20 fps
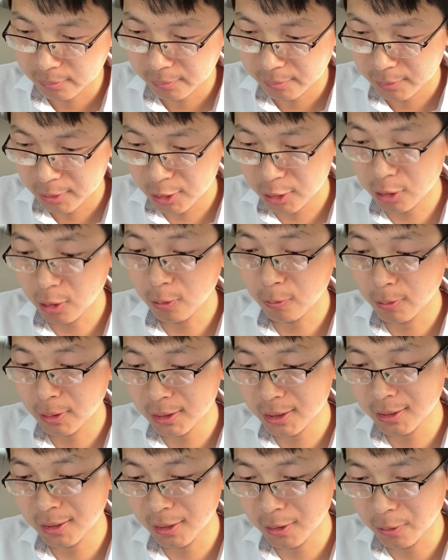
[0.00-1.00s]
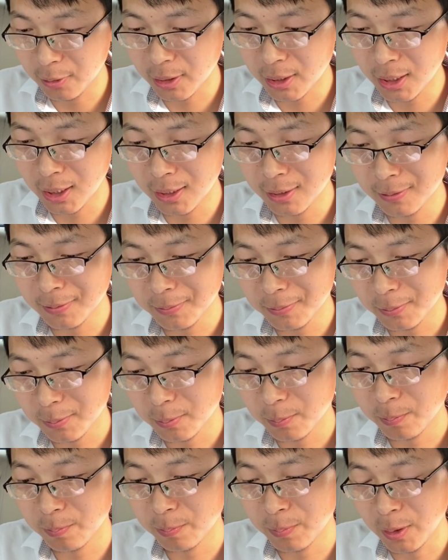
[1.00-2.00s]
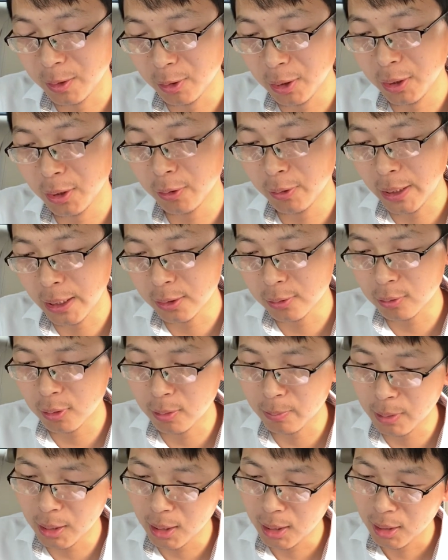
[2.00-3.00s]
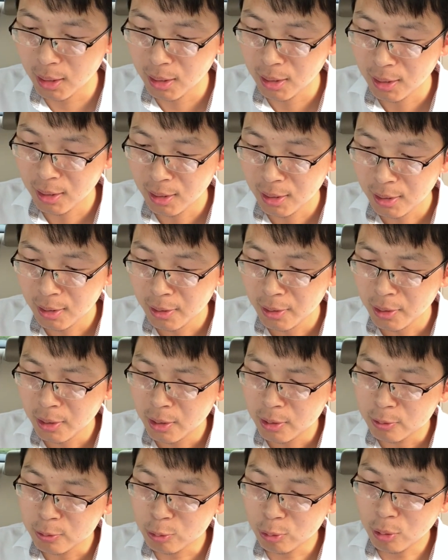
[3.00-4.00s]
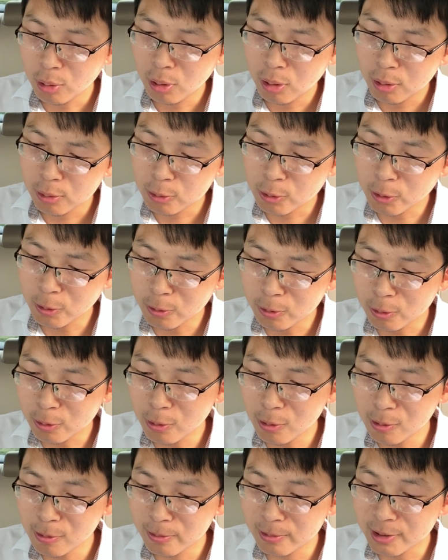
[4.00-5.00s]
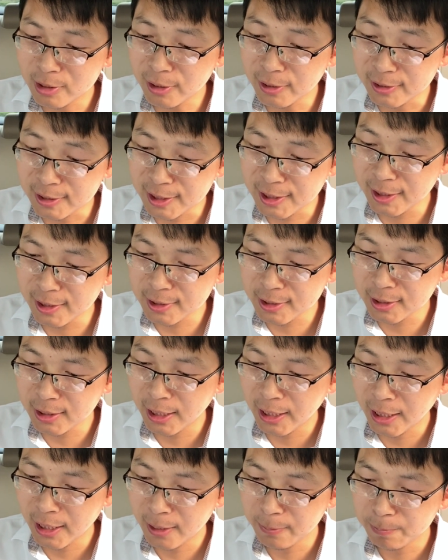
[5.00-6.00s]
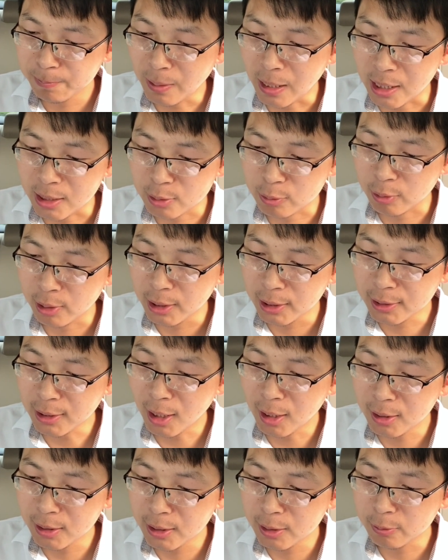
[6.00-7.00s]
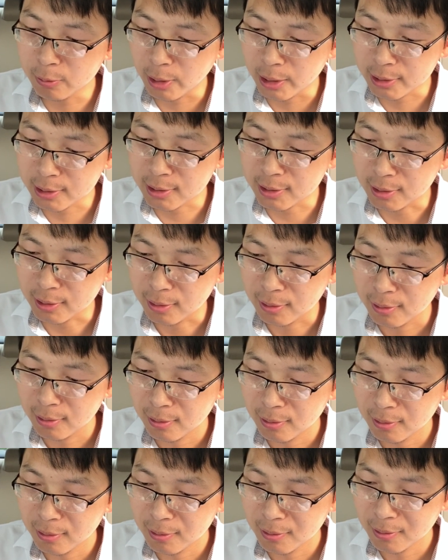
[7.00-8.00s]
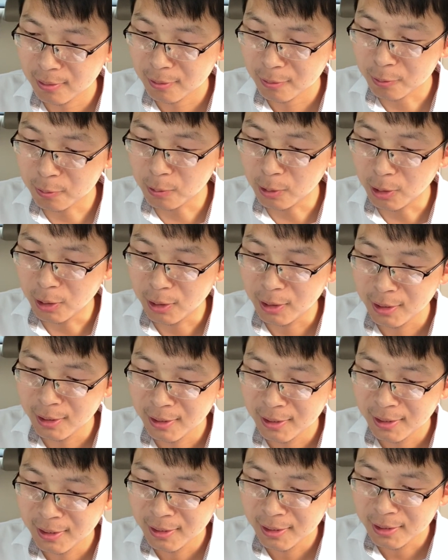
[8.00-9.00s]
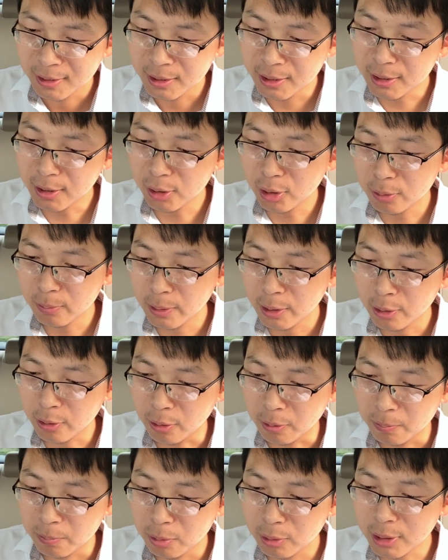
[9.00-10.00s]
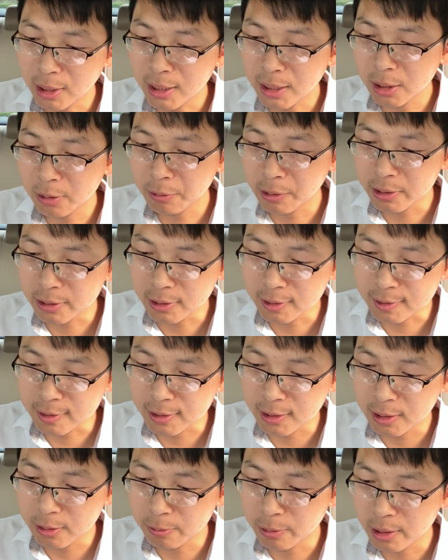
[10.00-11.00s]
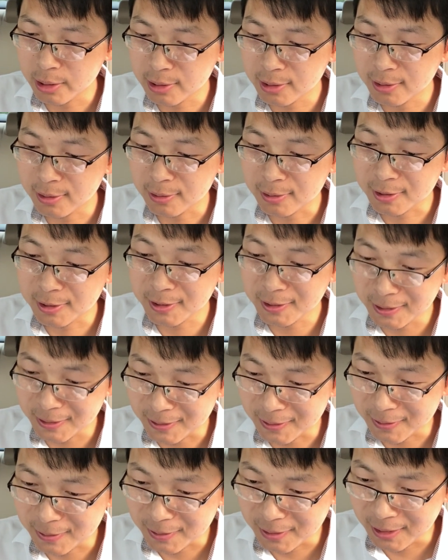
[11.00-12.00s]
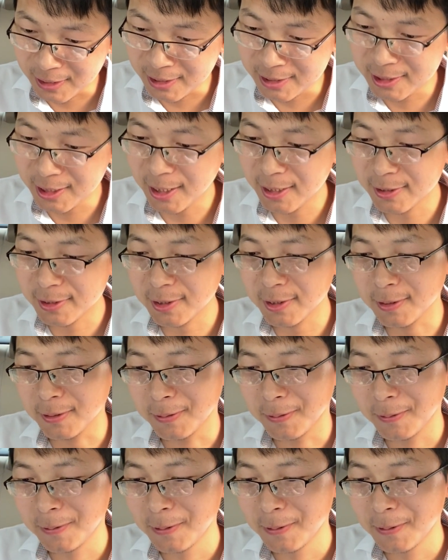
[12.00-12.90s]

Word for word: 其中，我记得有一个人评论留言说什么：“说中共这七十年把谁当一回事过？一个都没有，不当一回事是一回事，是一件事，